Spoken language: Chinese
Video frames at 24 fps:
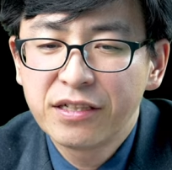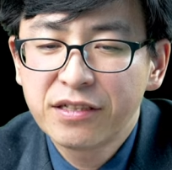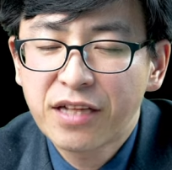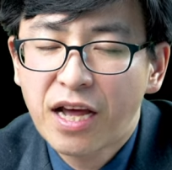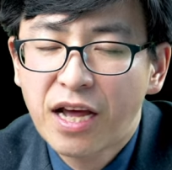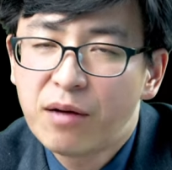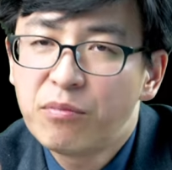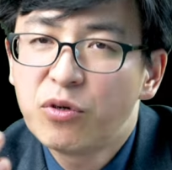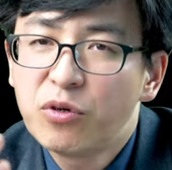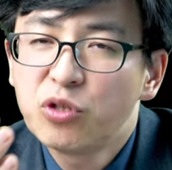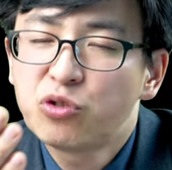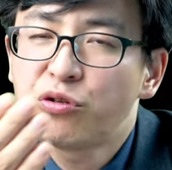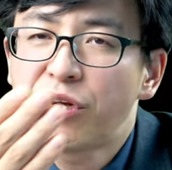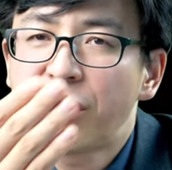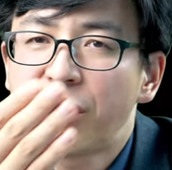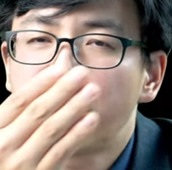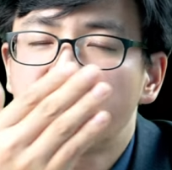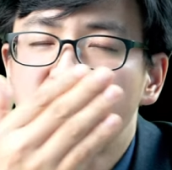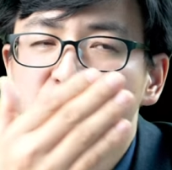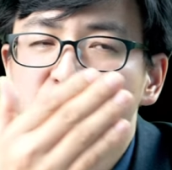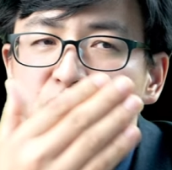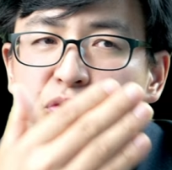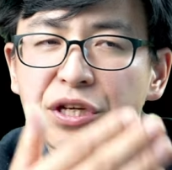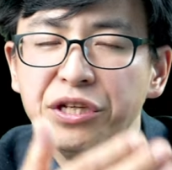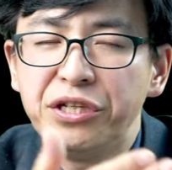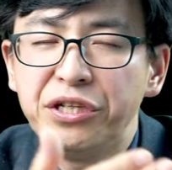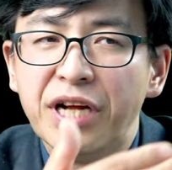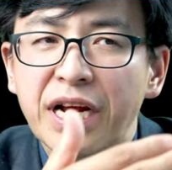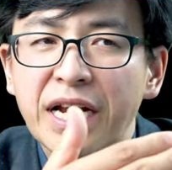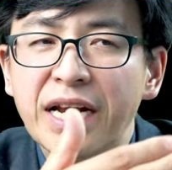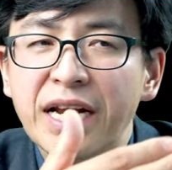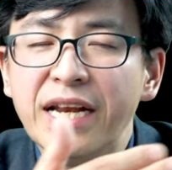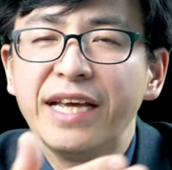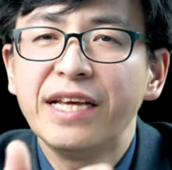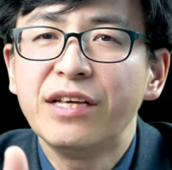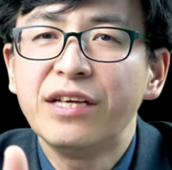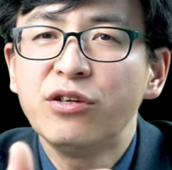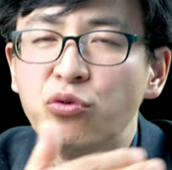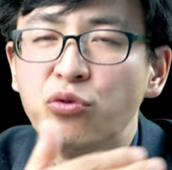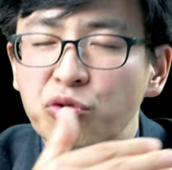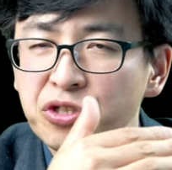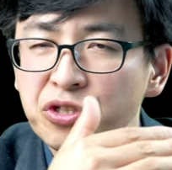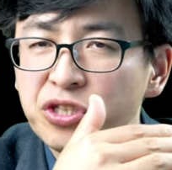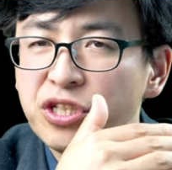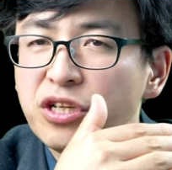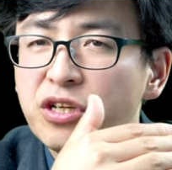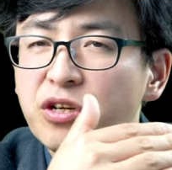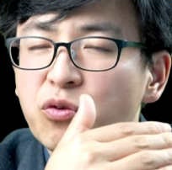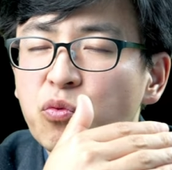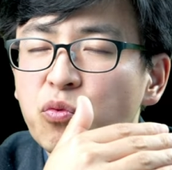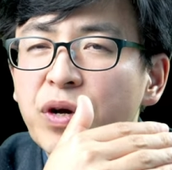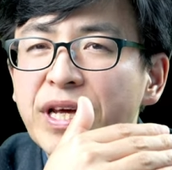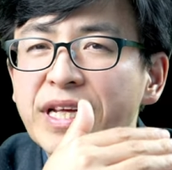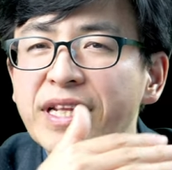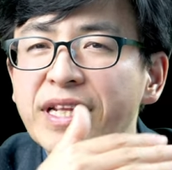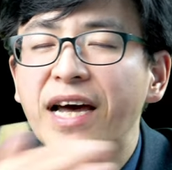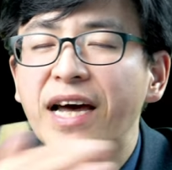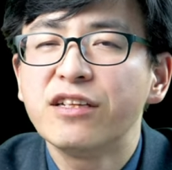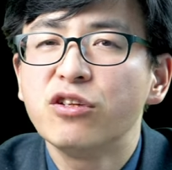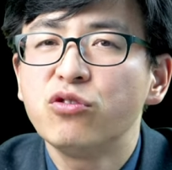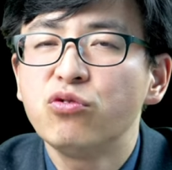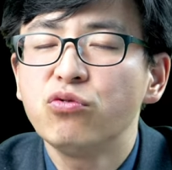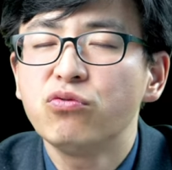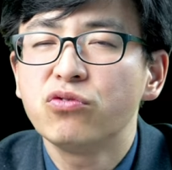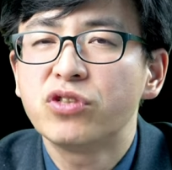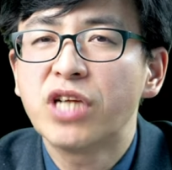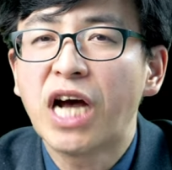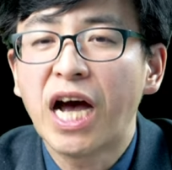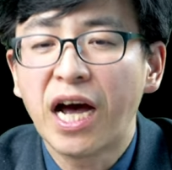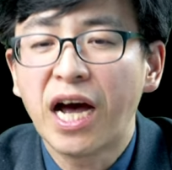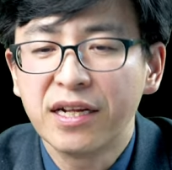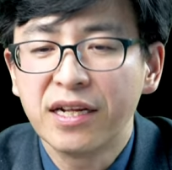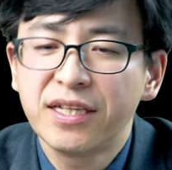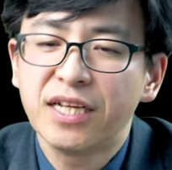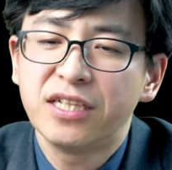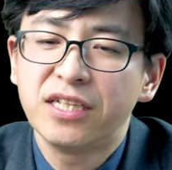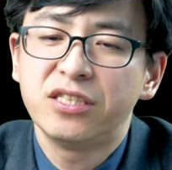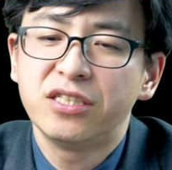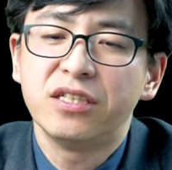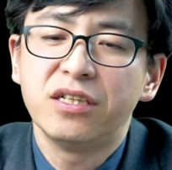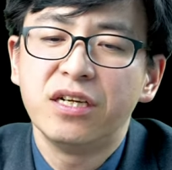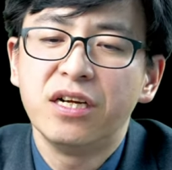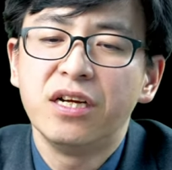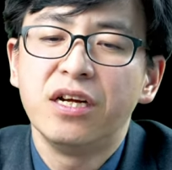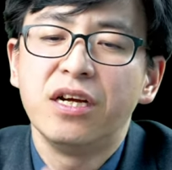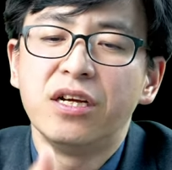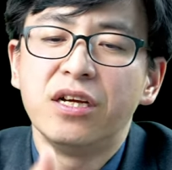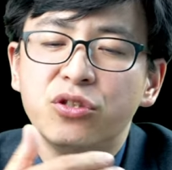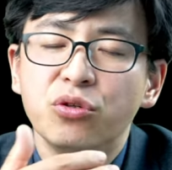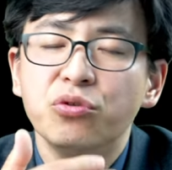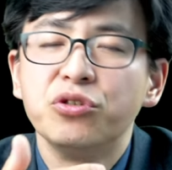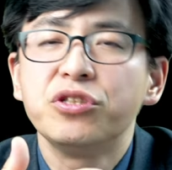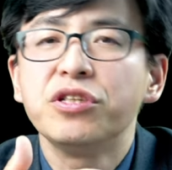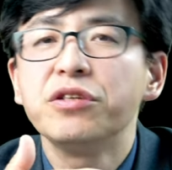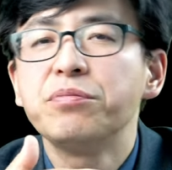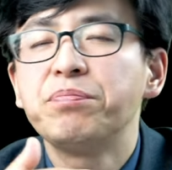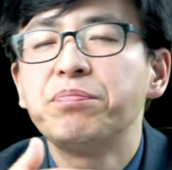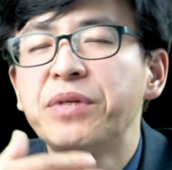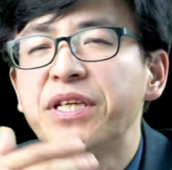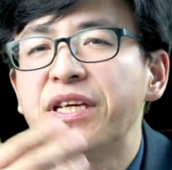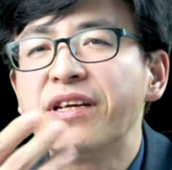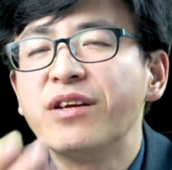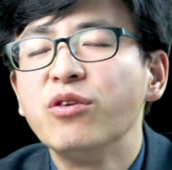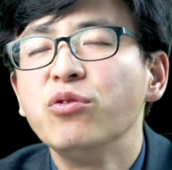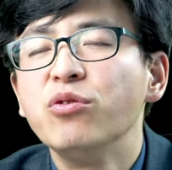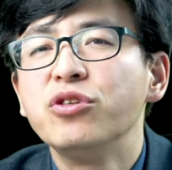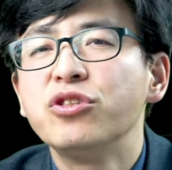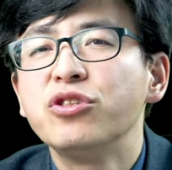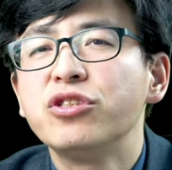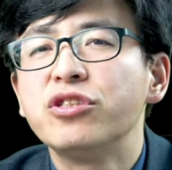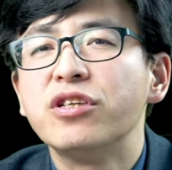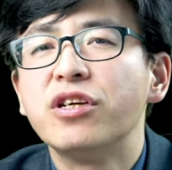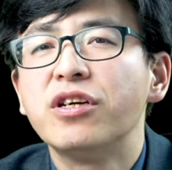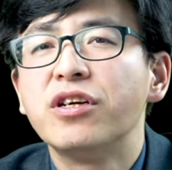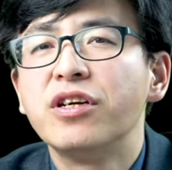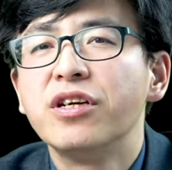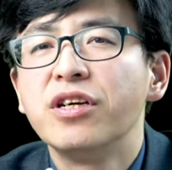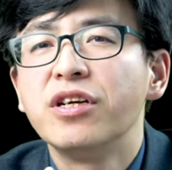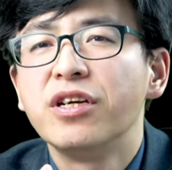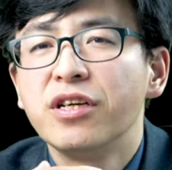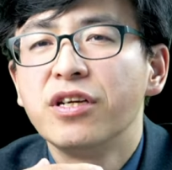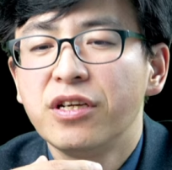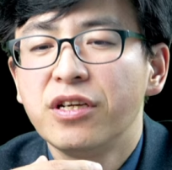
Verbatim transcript: 他们虽然对人类有一些伟大的洞察，但是有些评论是。